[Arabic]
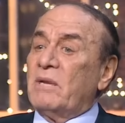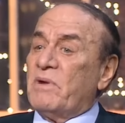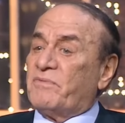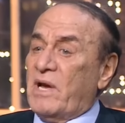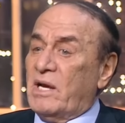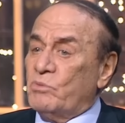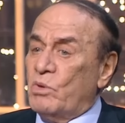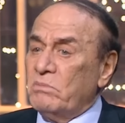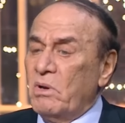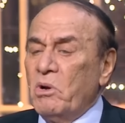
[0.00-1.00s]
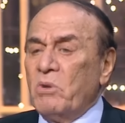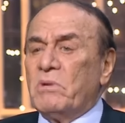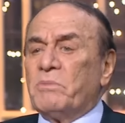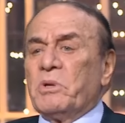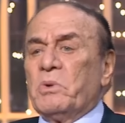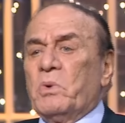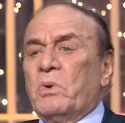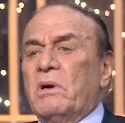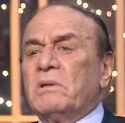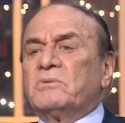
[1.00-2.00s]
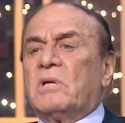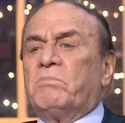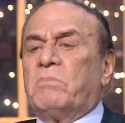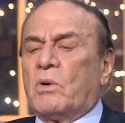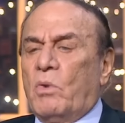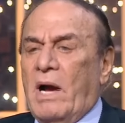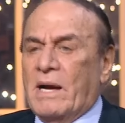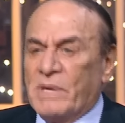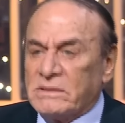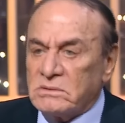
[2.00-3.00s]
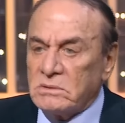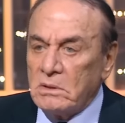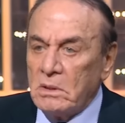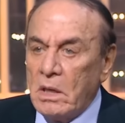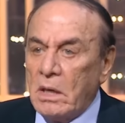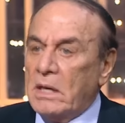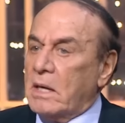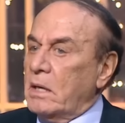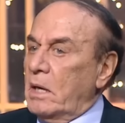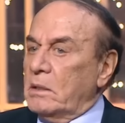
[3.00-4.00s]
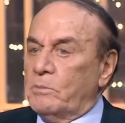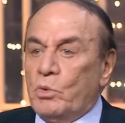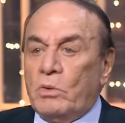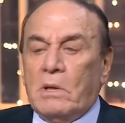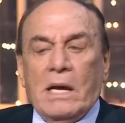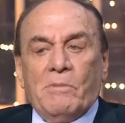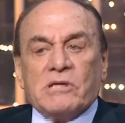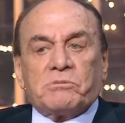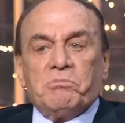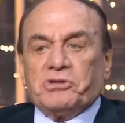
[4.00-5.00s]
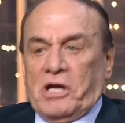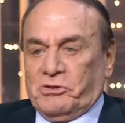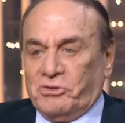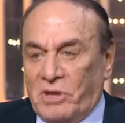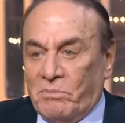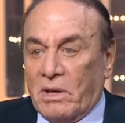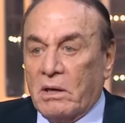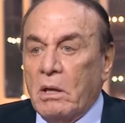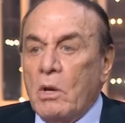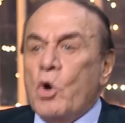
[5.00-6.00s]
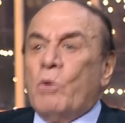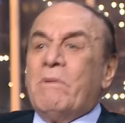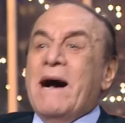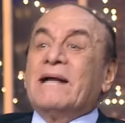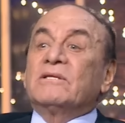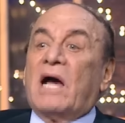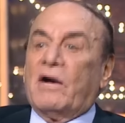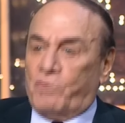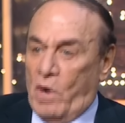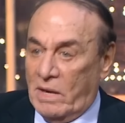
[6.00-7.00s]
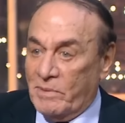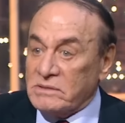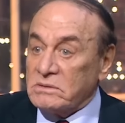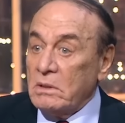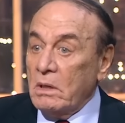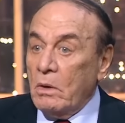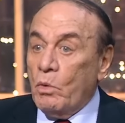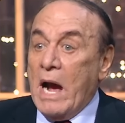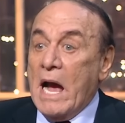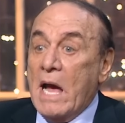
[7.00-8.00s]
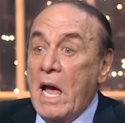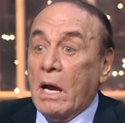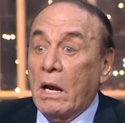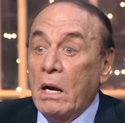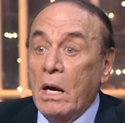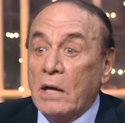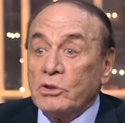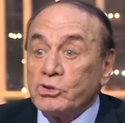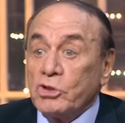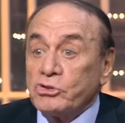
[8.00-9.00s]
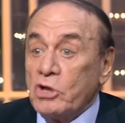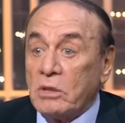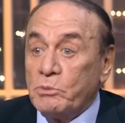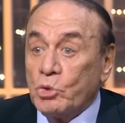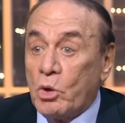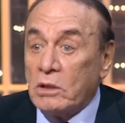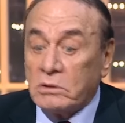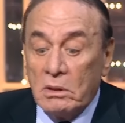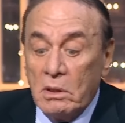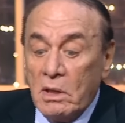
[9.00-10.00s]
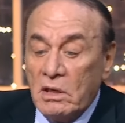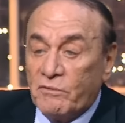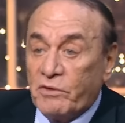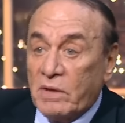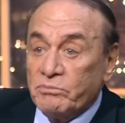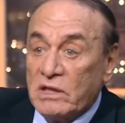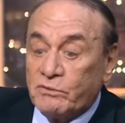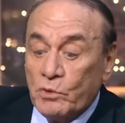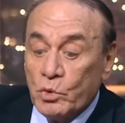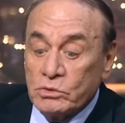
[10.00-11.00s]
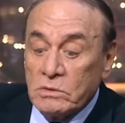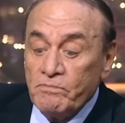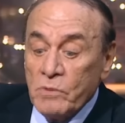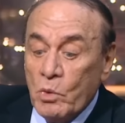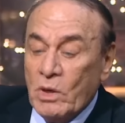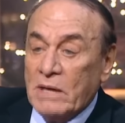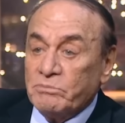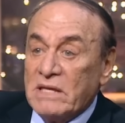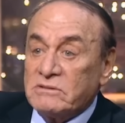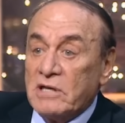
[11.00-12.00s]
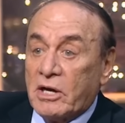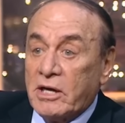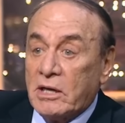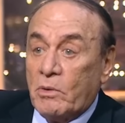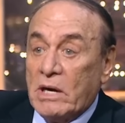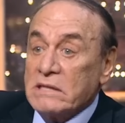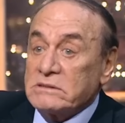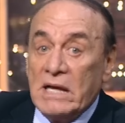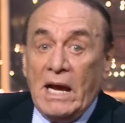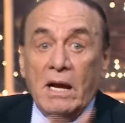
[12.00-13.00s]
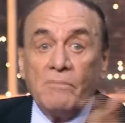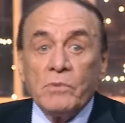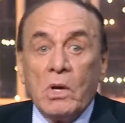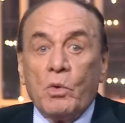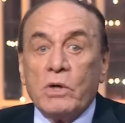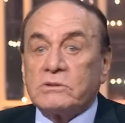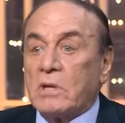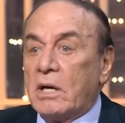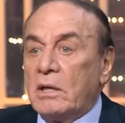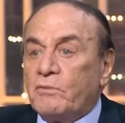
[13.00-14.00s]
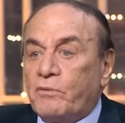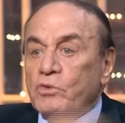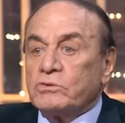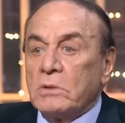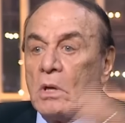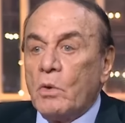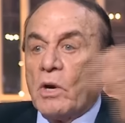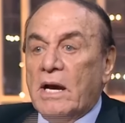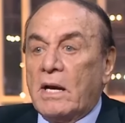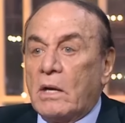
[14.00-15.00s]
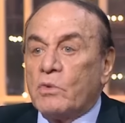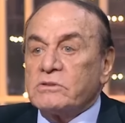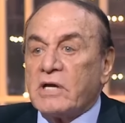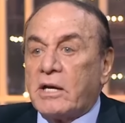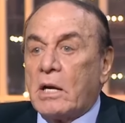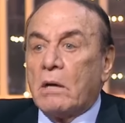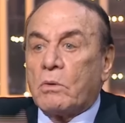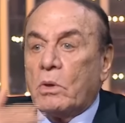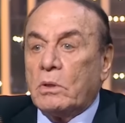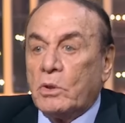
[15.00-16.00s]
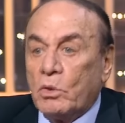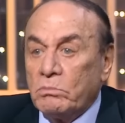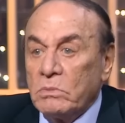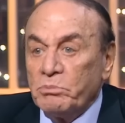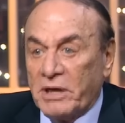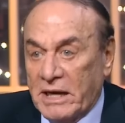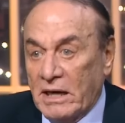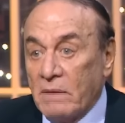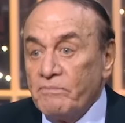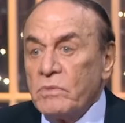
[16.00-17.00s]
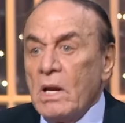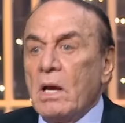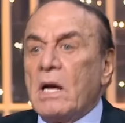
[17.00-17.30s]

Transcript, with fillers: طبقا لمفاهيمهم هم بيقولوا دمروا حماس لكن احنا بنقول حماس مش هتتدمر هم اضعفوا حماس أيوة. وحقها 11 شهر بتقاتل لا في امداد فلوس ولا امداد ذخيره ولا اسلحه واسرائيل الفلوس وجايه لها والذخيره كل يوم بالجلد. خط